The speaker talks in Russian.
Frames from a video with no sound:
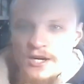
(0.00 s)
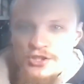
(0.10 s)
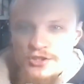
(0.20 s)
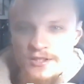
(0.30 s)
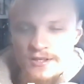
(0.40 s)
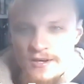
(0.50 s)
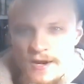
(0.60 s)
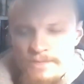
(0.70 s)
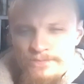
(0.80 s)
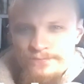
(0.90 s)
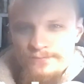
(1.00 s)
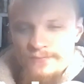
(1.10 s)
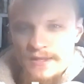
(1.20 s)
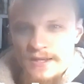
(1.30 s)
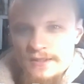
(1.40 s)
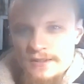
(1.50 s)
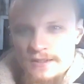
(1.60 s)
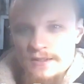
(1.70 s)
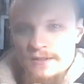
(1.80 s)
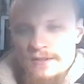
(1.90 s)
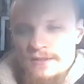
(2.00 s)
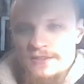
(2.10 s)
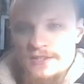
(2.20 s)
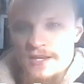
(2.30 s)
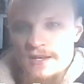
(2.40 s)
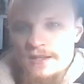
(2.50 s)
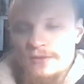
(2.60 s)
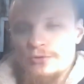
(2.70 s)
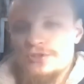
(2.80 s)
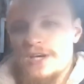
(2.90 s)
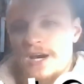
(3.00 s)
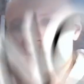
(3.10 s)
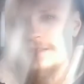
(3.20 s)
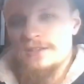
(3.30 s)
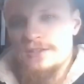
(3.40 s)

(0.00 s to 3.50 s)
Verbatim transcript: каждая игра этой серии, то есть Анна